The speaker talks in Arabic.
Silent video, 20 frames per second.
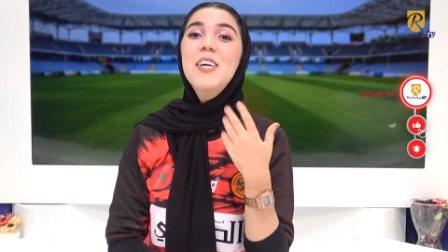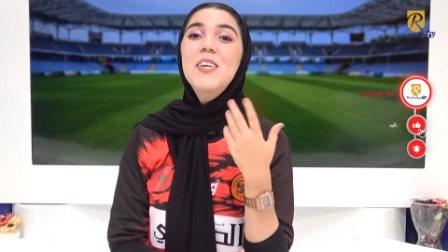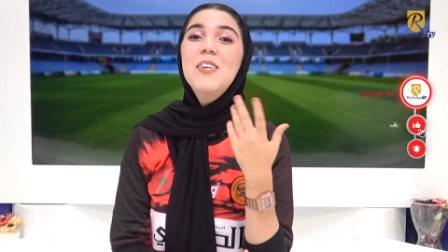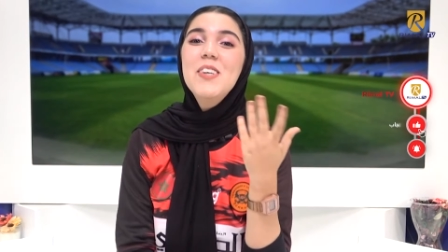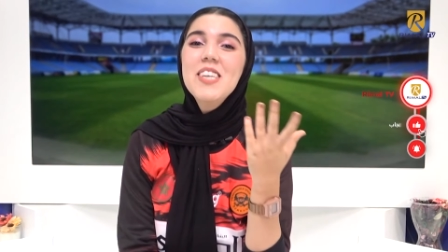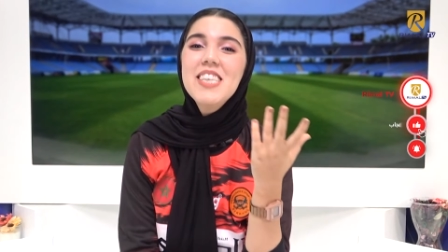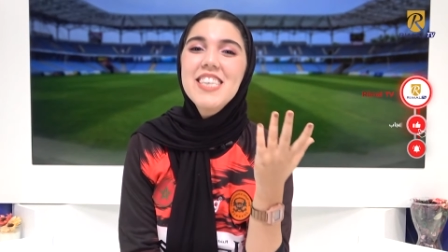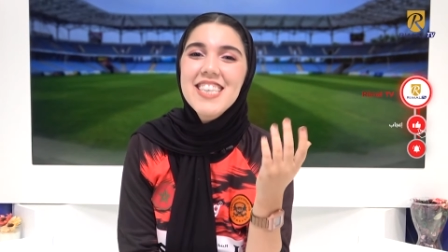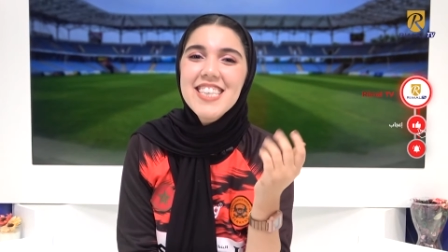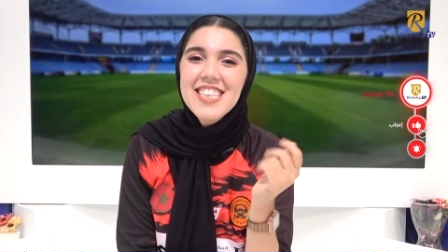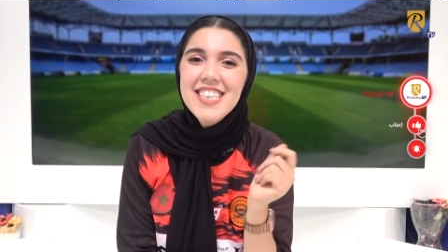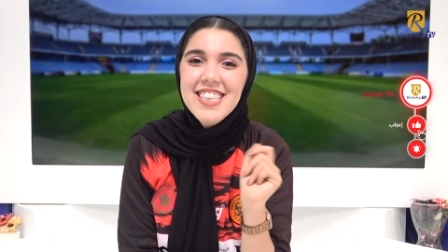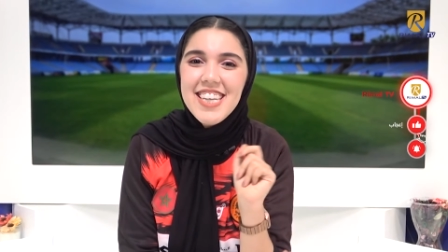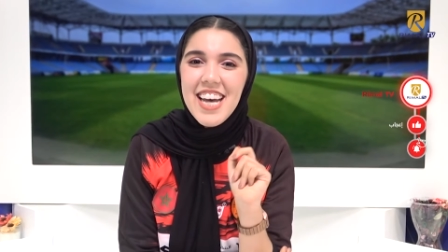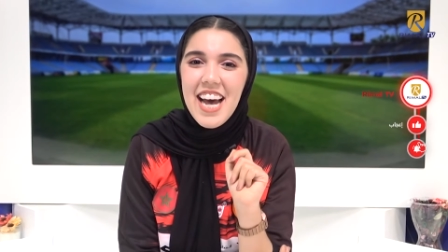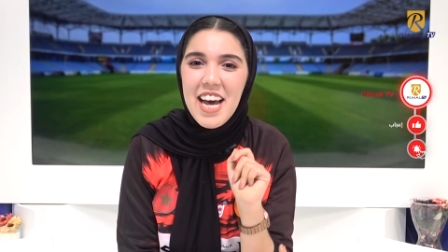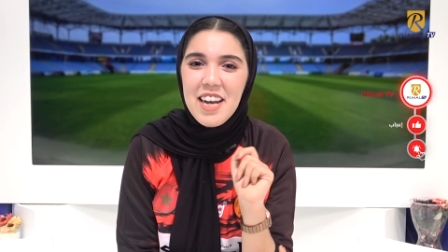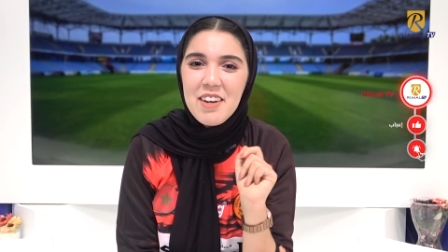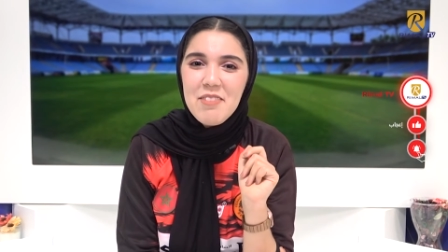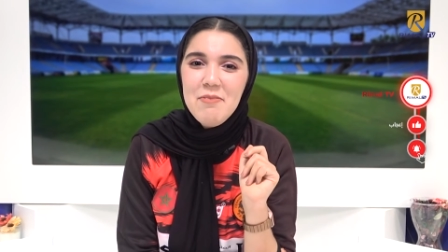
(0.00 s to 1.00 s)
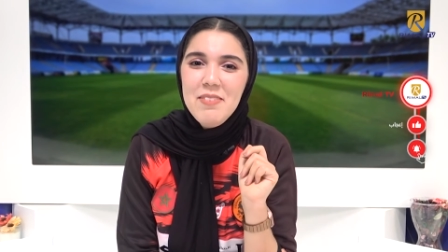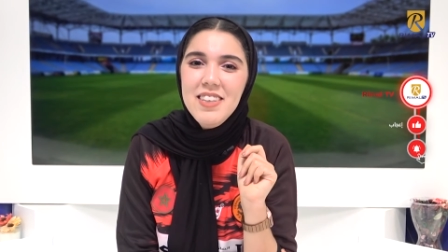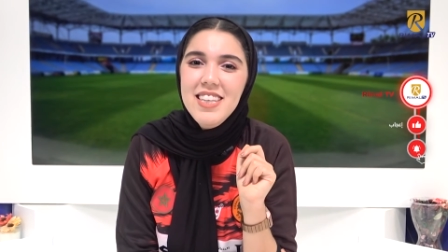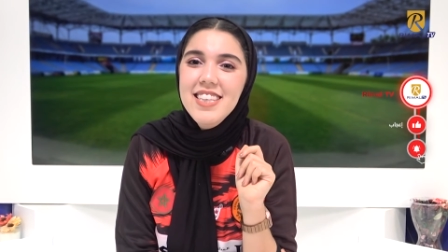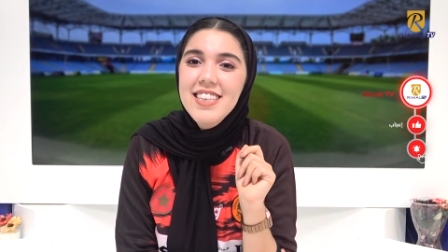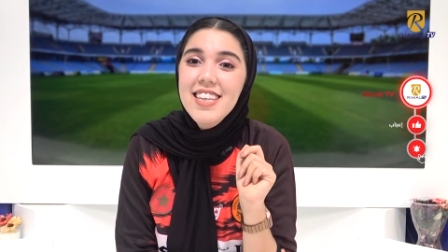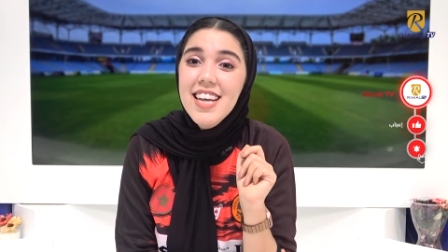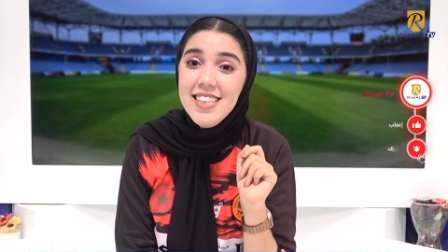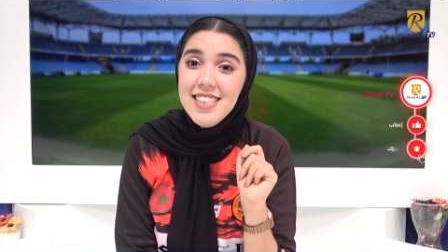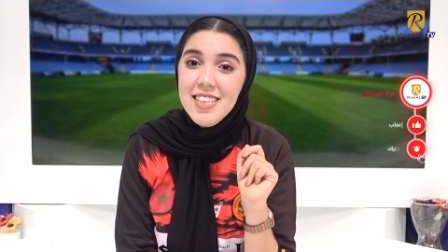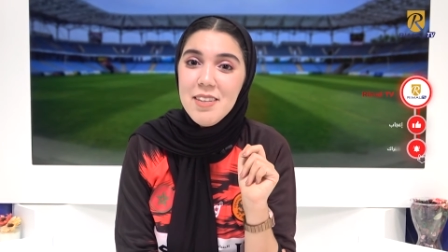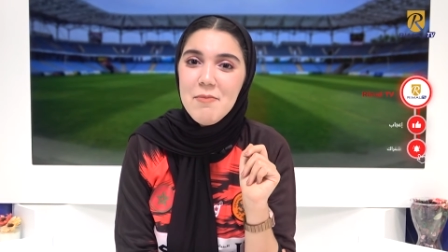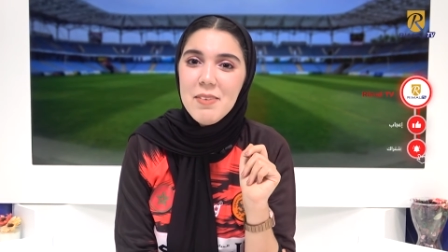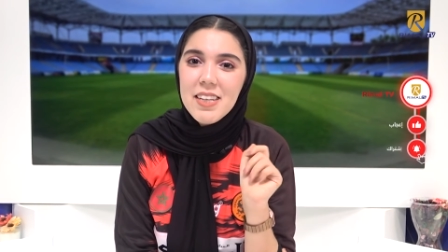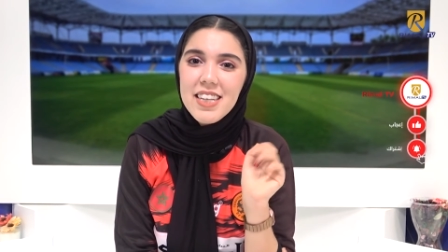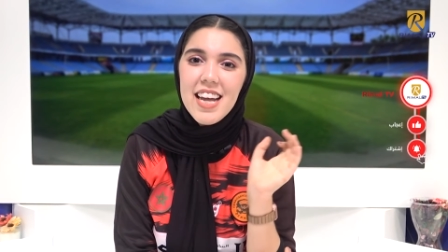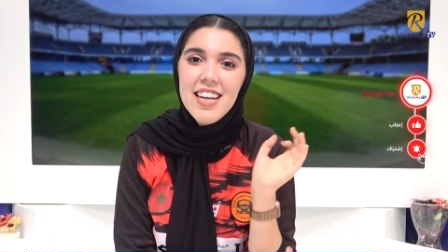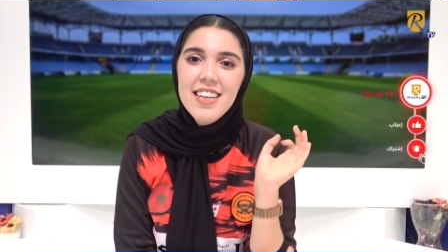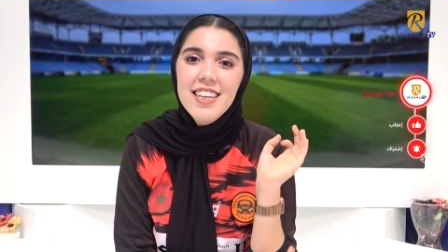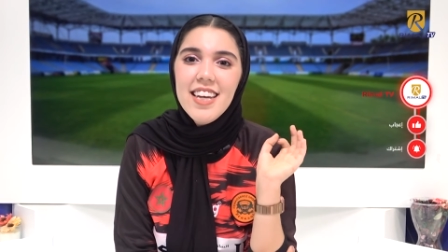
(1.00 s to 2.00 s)
واش كنتي عارف بلي النادي
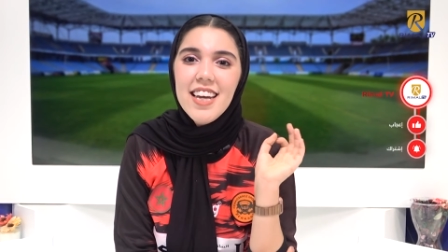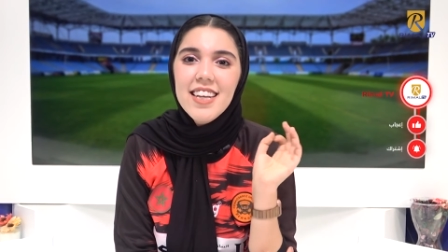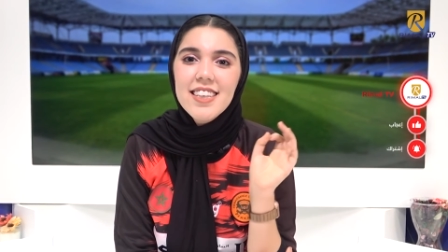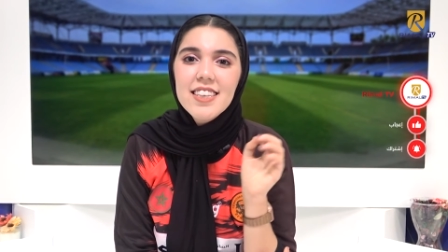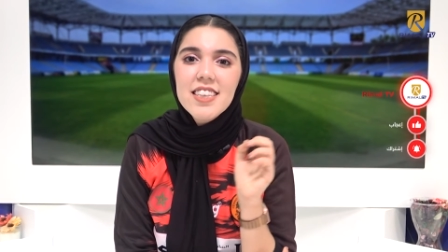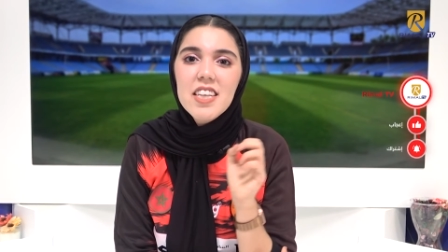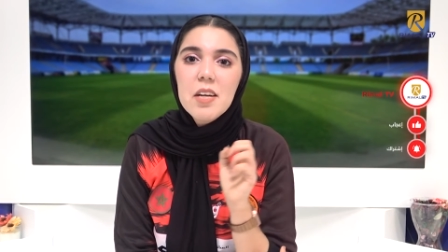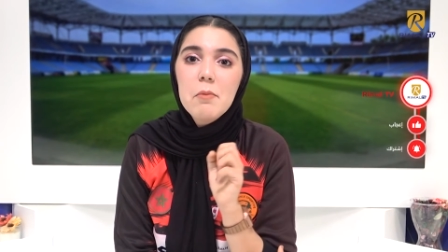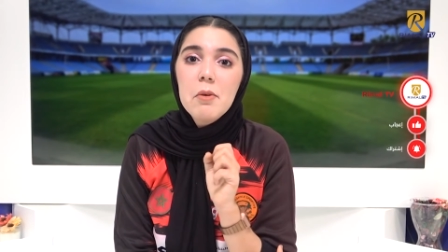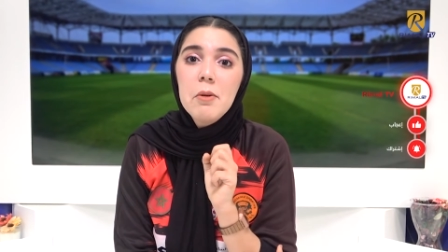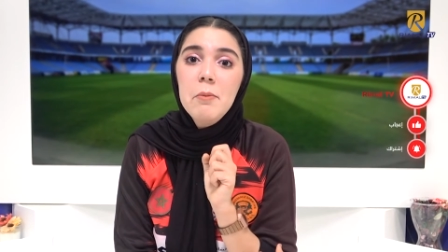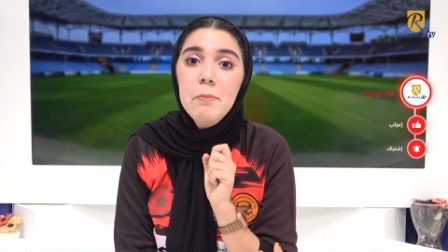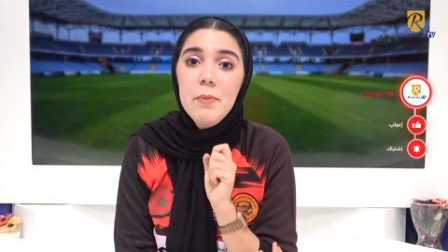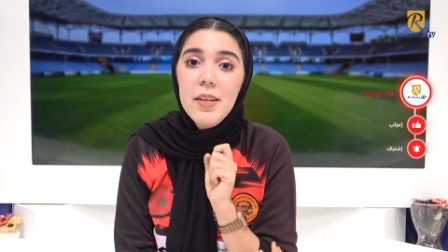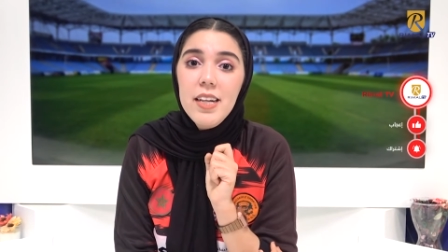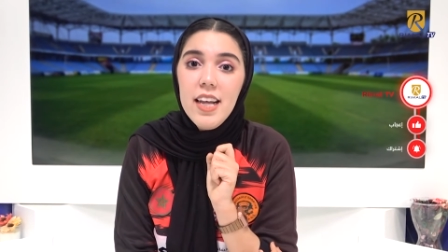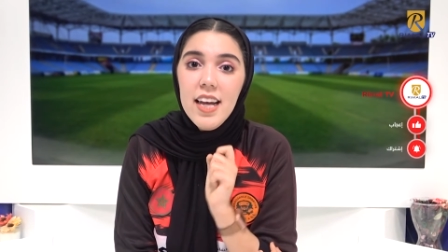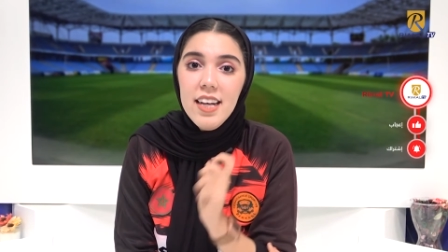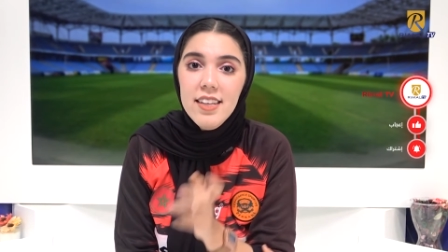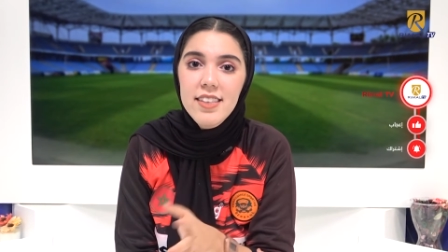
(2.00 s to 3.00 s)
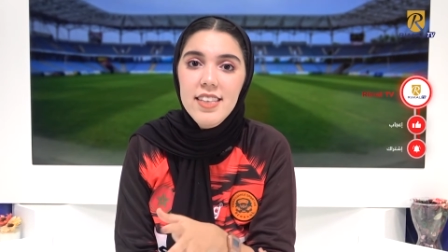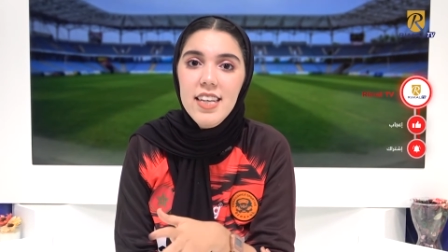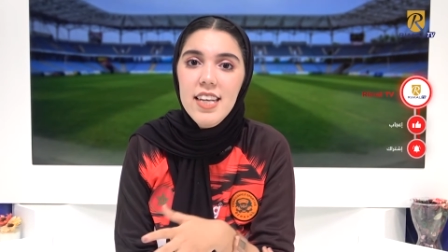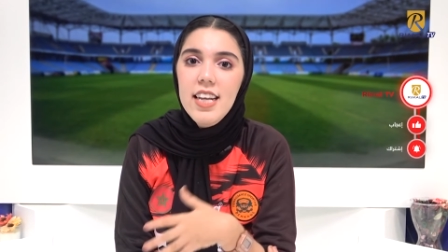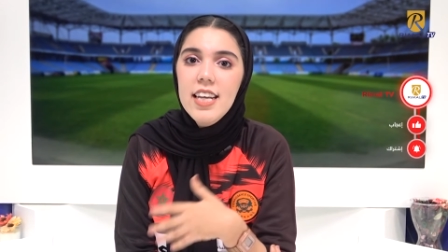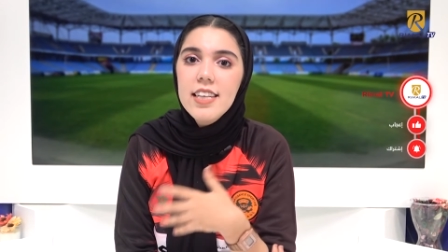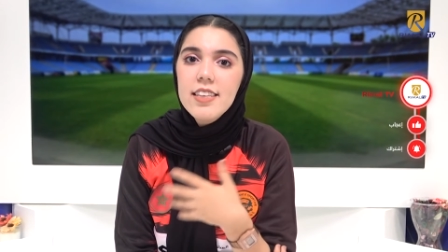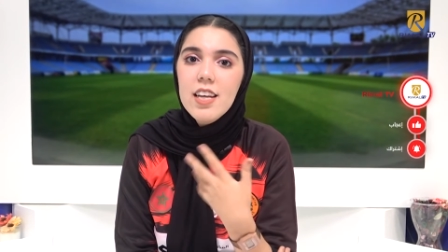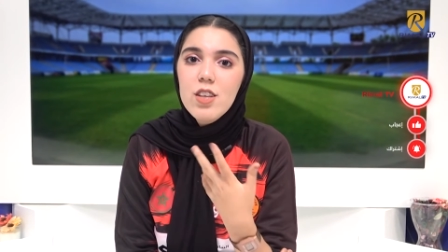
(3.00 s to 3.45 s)
البركاني كيتطابق بين الانديه اللي